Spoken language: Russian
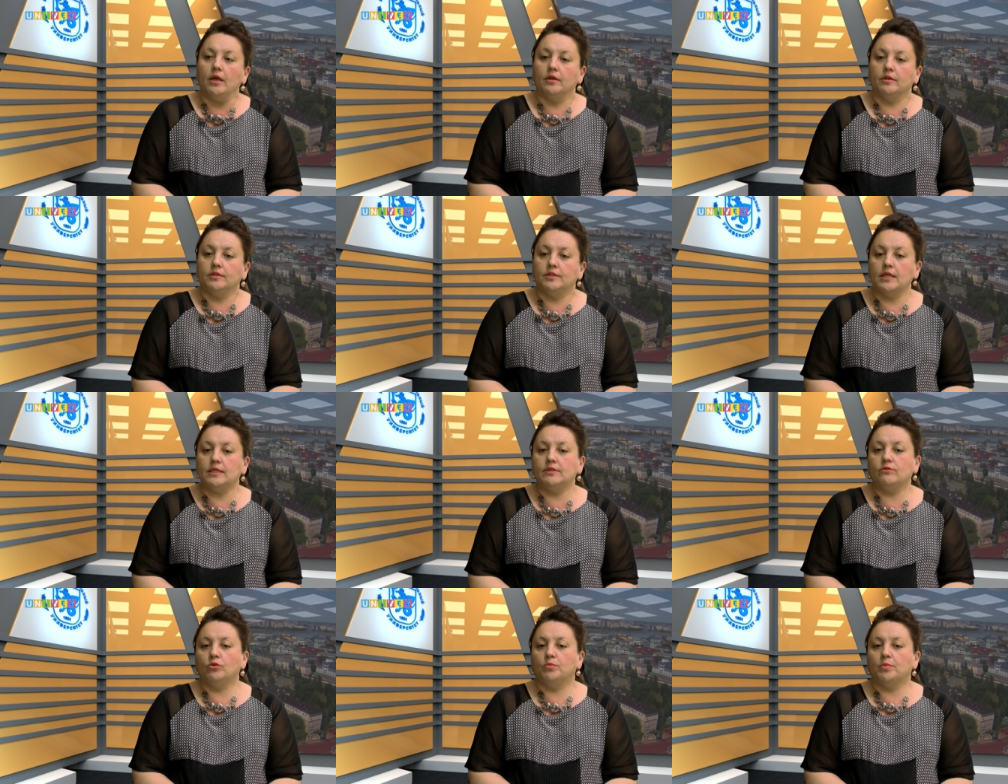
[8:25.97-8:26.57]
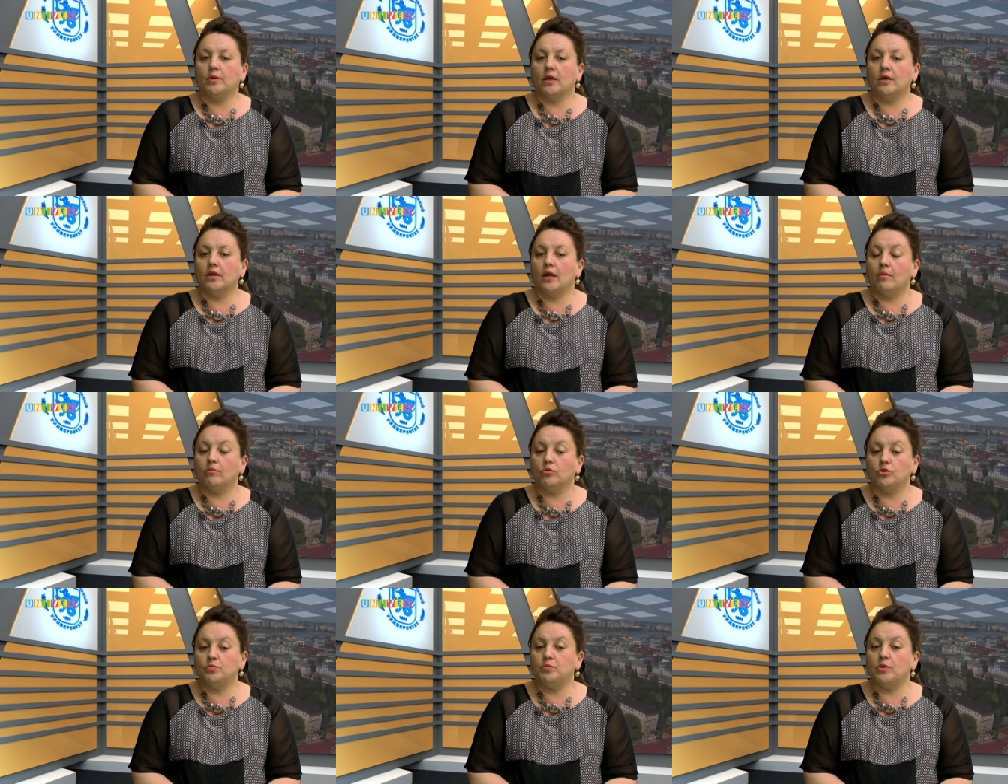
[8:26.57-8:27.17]
Действует
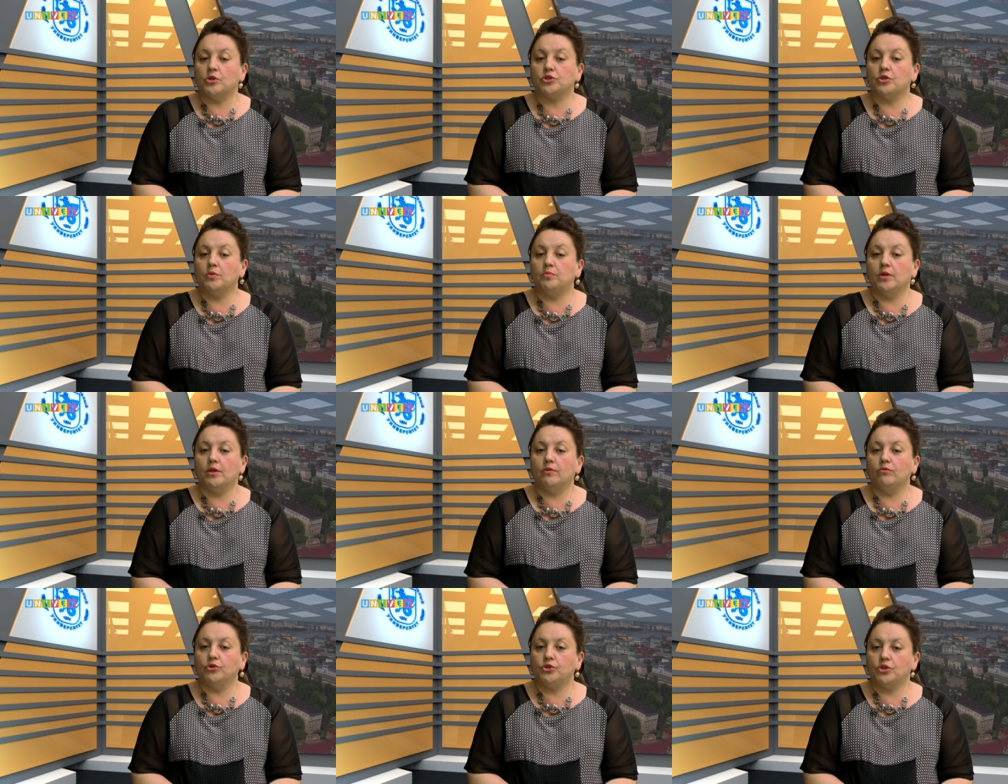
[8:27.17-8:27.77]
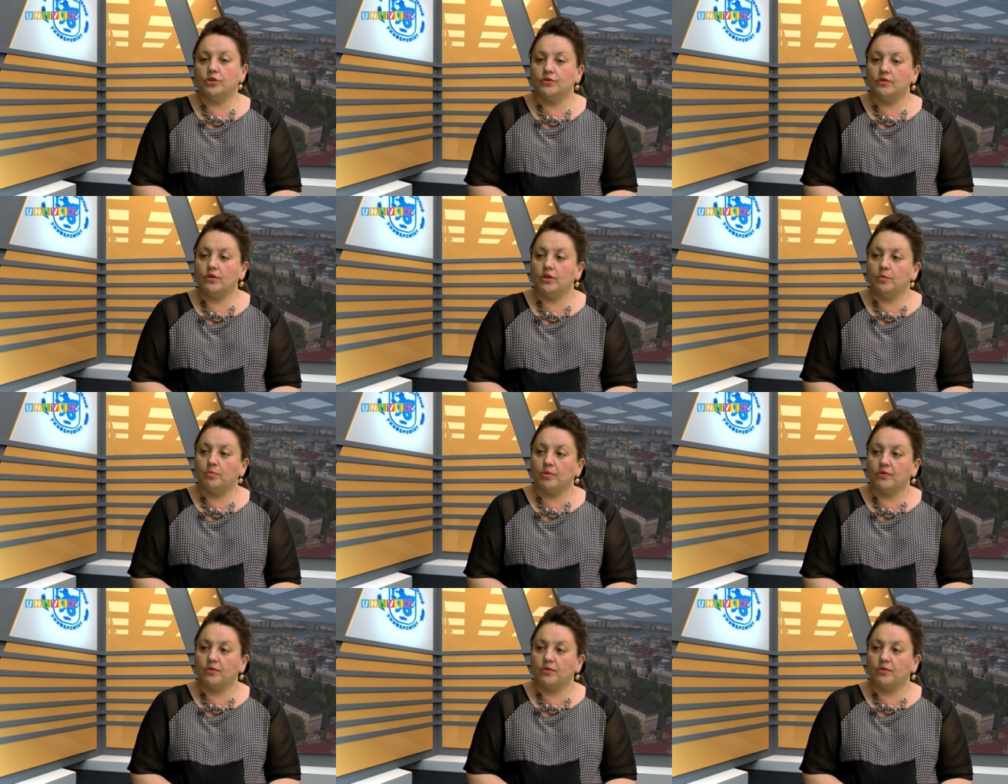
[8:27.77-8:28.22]
программа «Успешный переводчик в сфере